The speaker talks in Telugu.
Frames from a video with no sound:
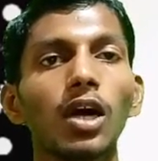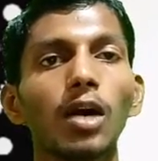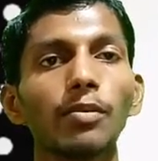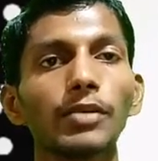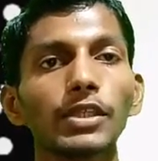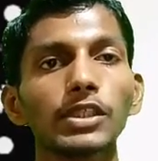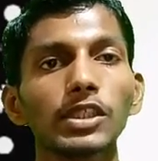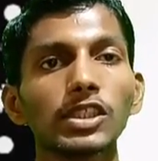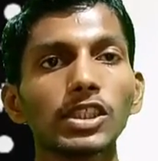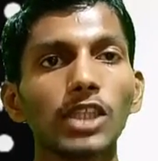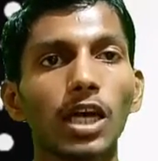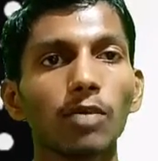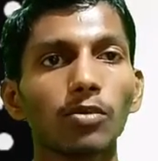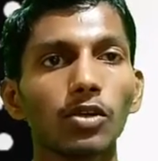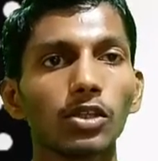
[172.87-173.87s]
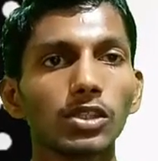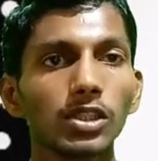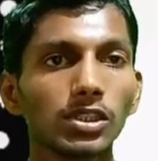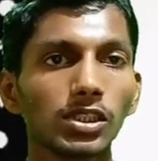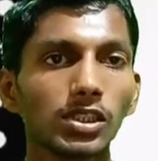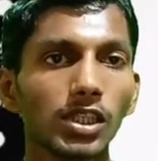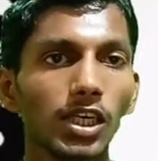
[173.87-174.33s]
అప్పుడు వచ్చేసి టాప్లో
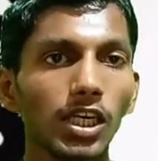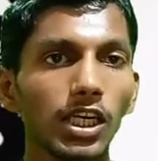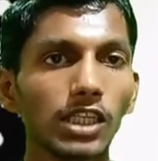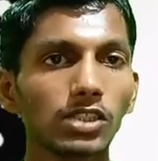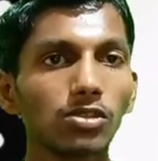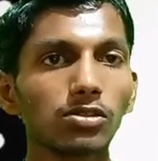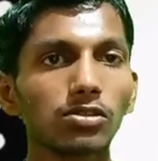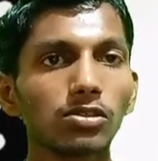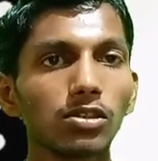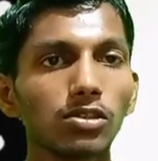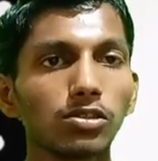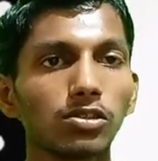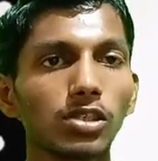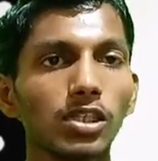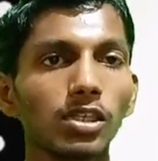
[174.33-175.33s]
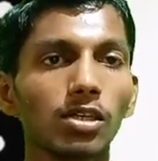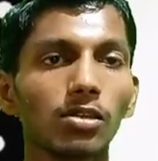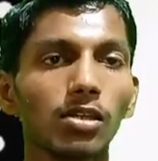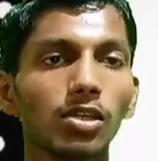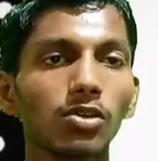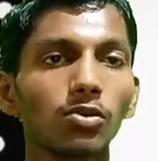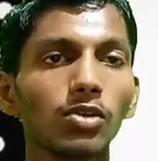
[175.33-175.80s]
వచ్చేసి త్రీ లైన్స్ వస్తుంది చూడండి
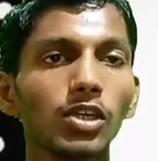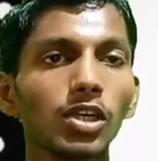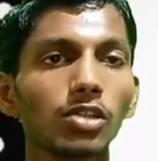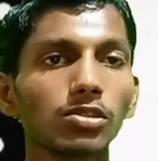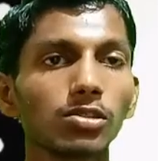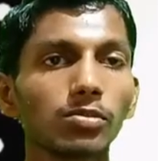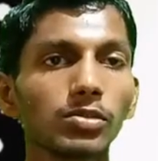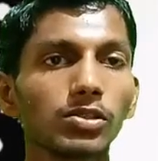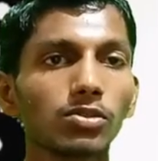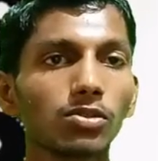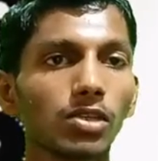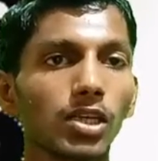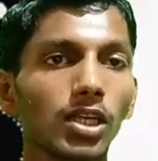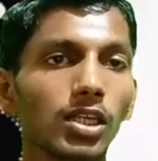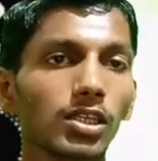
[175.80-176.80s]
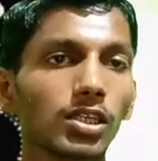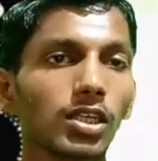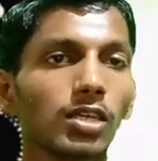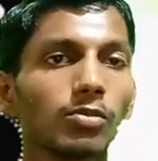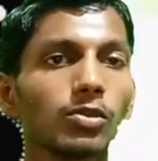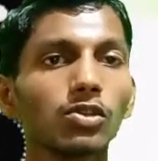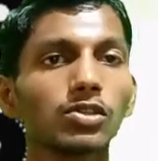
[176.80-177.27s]
నేను వీడియోలో
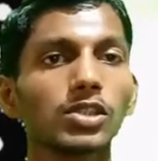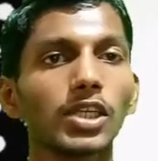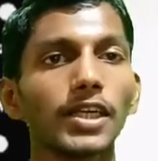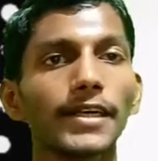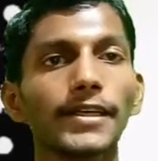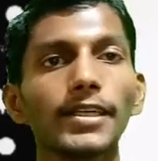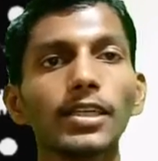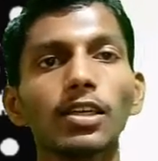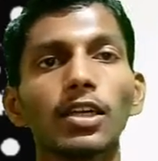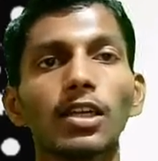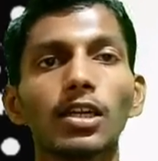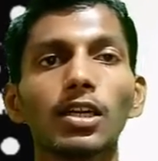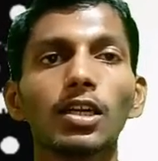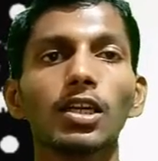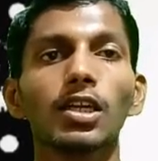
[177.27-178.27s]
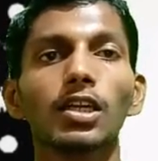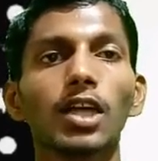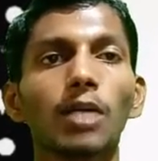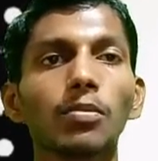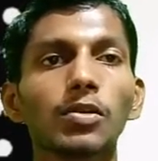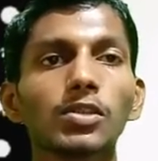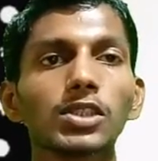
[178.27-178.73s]
చూపిస్తున్నట్లే మీరు చేయండి
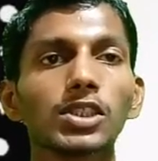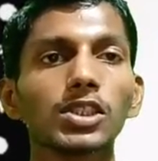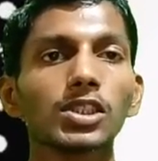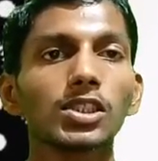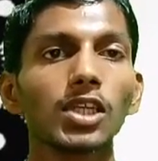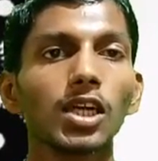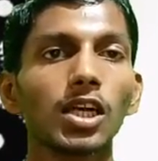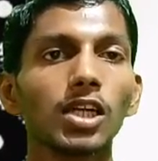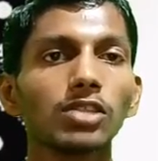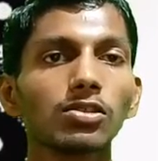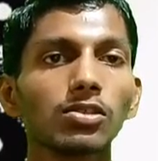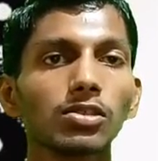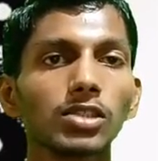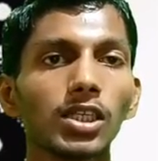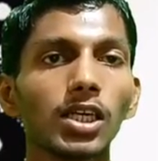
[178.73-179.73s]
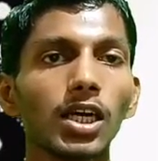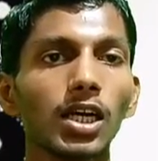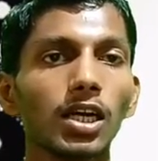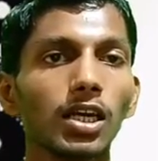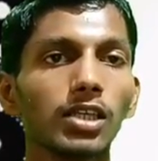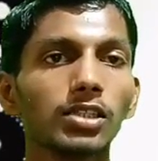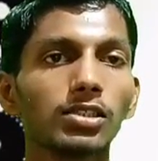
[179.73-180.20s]
టాప్లో వచ్చేసి త్రీ లైన్స్ వస్తాయి ఆ
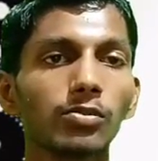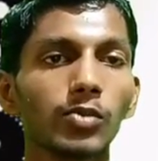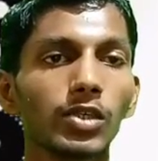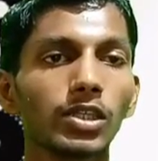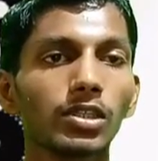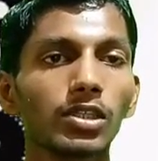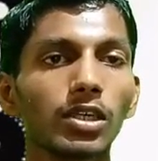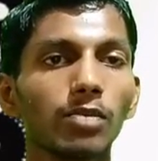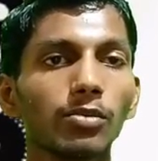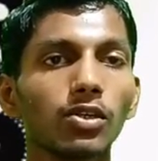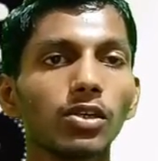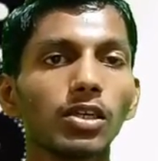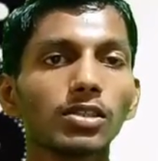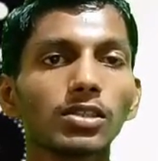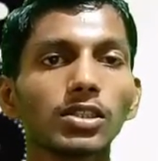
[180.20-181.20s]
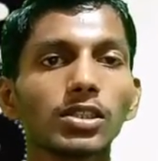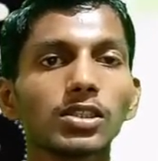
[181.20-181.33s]
లైన్స్ మీద మీరు క్లిక్